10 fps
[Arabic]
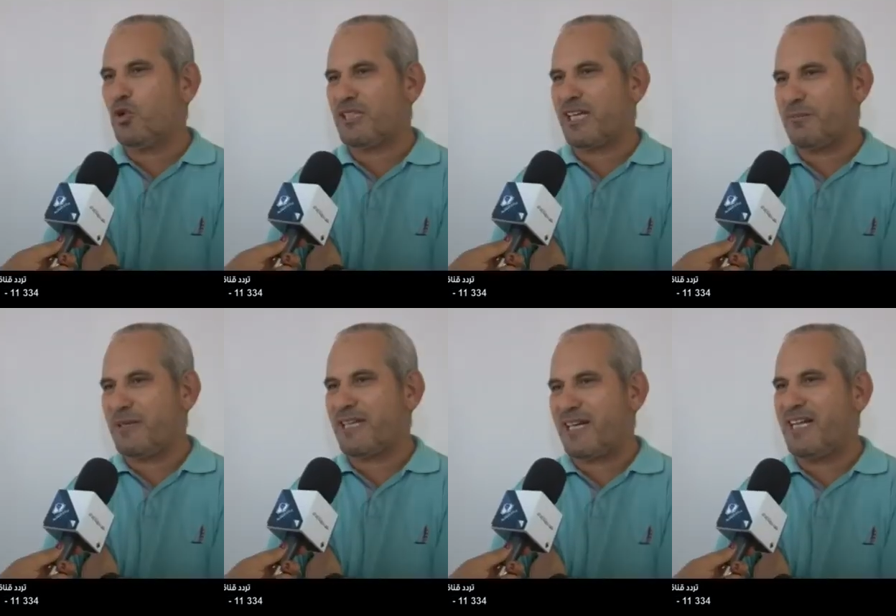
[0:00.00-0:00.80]
نقطه
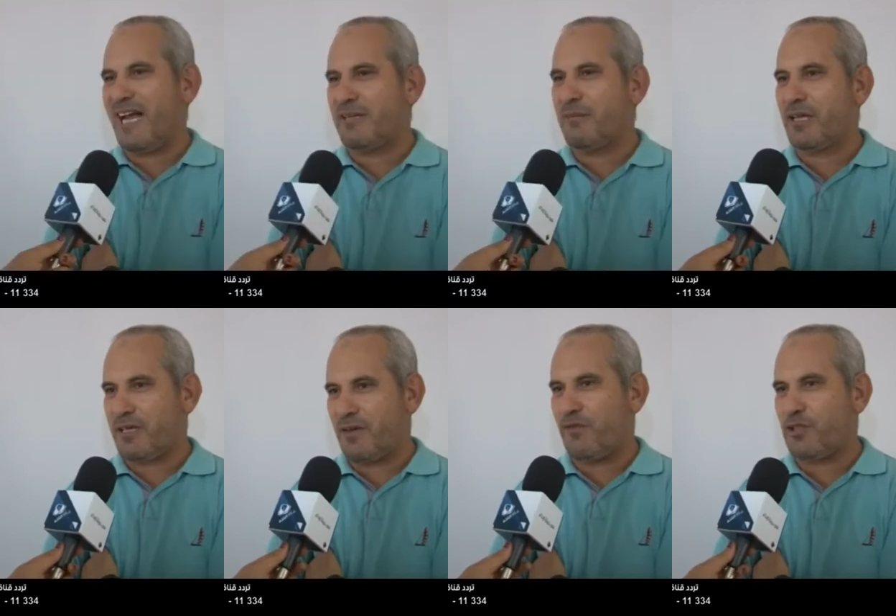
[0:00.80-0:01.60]
كبيره اللي
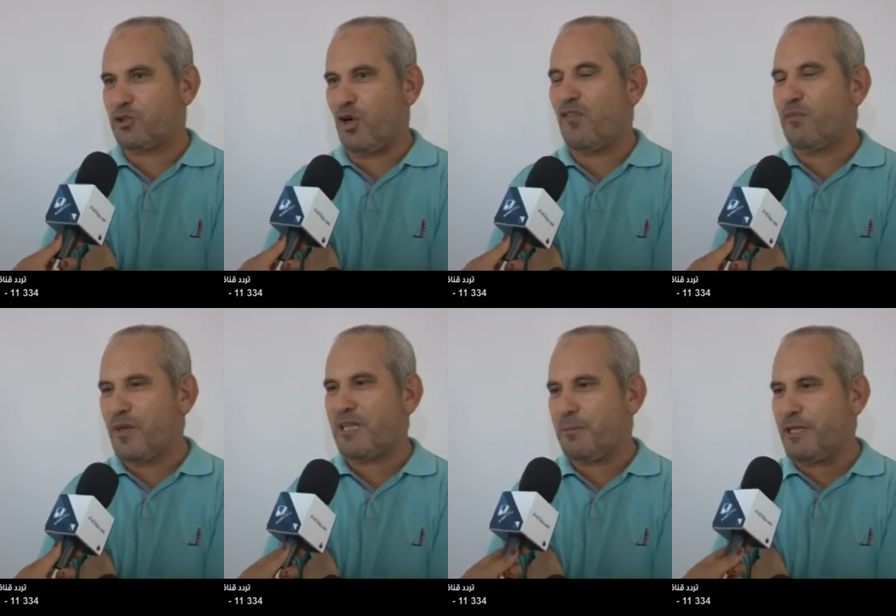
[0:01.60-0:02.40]
احنا كصحف
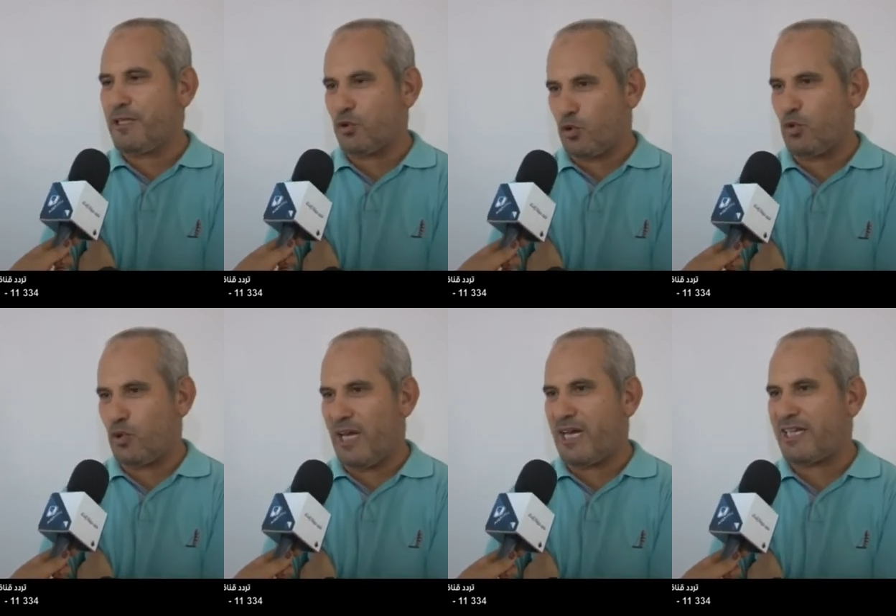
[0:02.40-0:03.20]
ماذا بينا
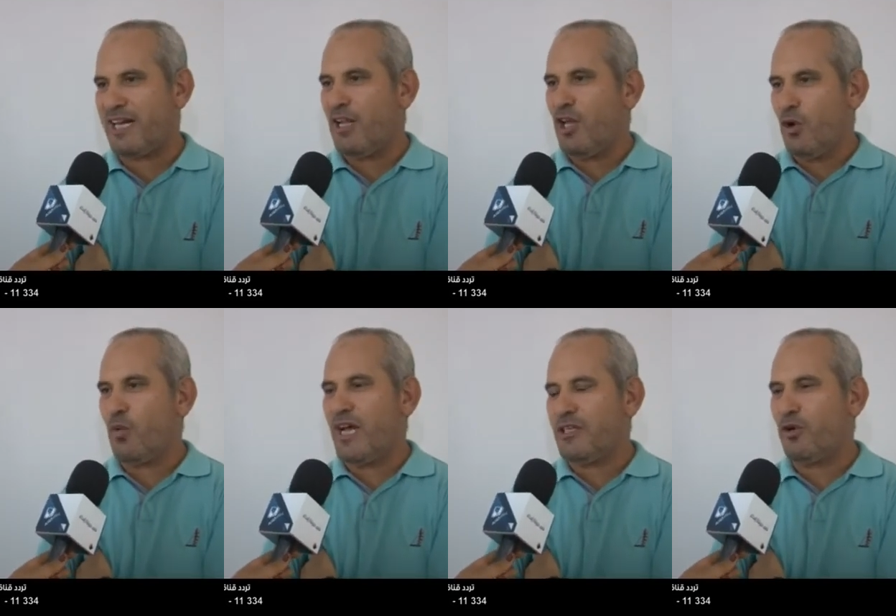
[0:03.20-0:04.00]
تكون حاضره
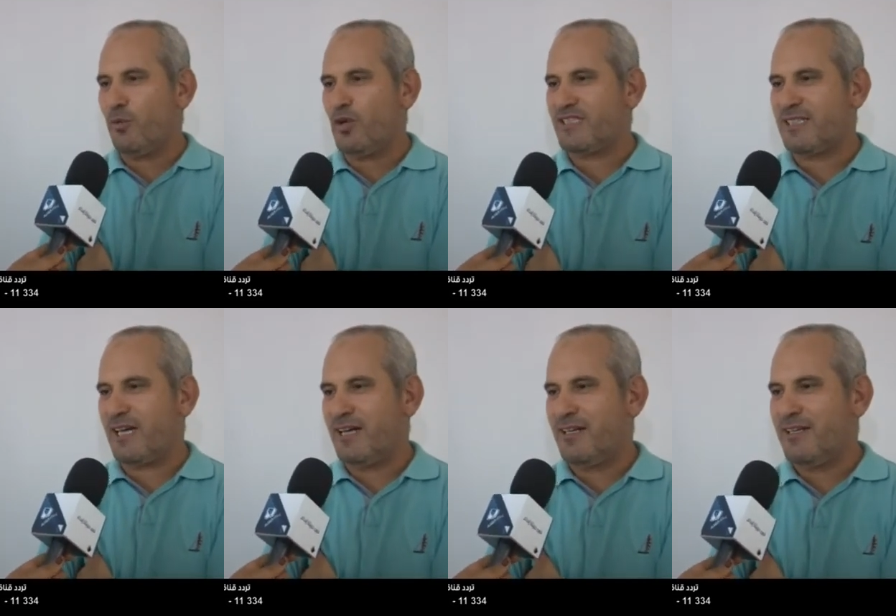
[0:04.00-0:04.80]
هو انه
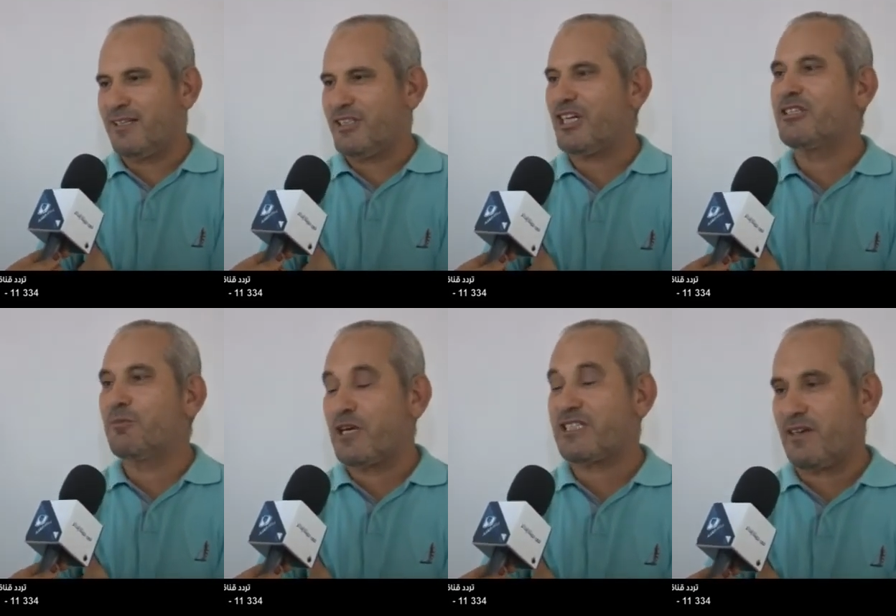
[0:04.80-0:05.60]
الموزع
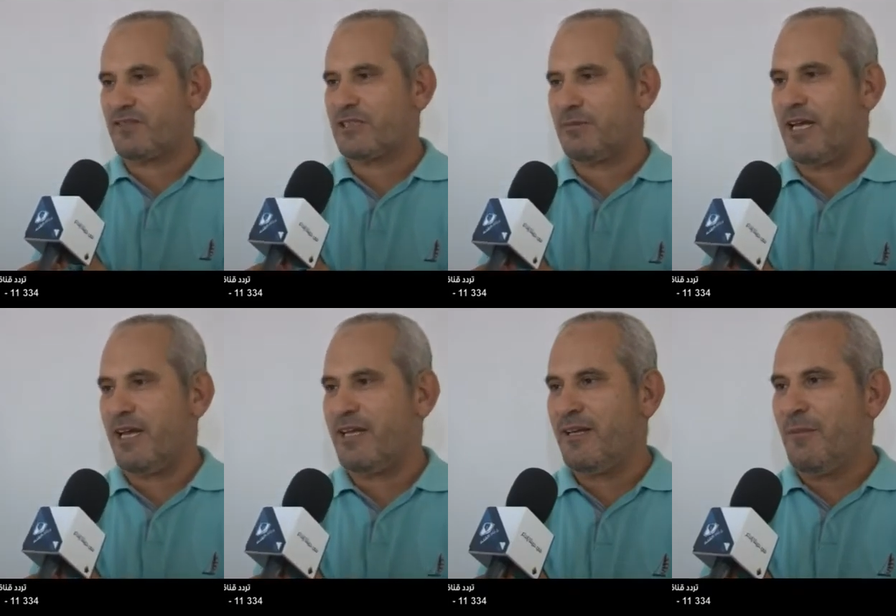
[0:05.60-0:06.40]
يخدم برشا في الصباح